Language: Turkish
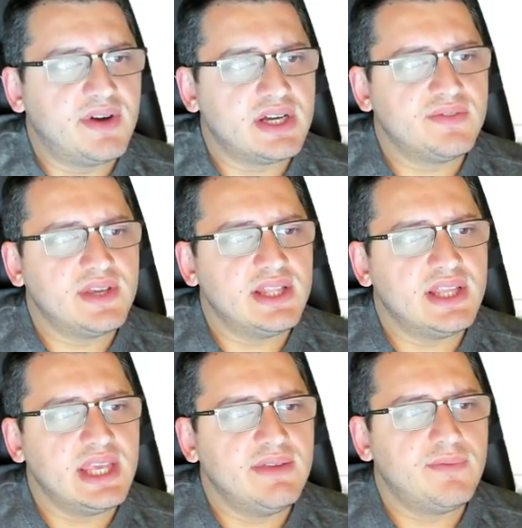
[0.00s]
Vakıf
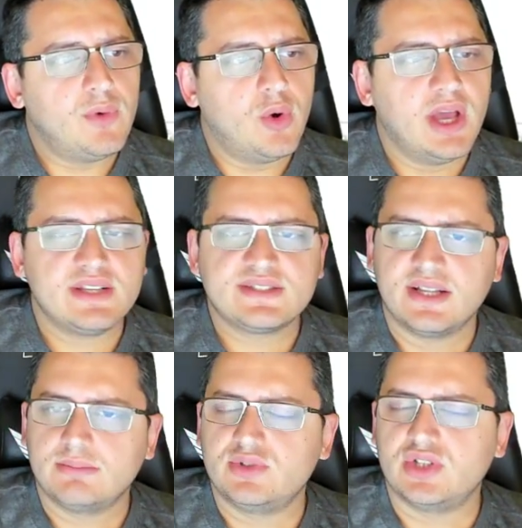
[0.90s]
Gedik Info Oyak
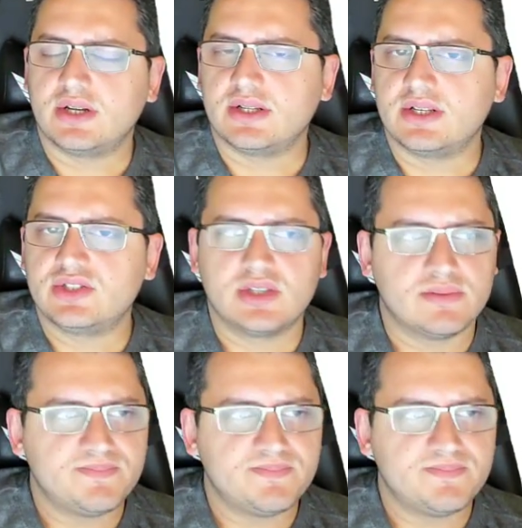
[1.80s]
satmış arkadaşlar.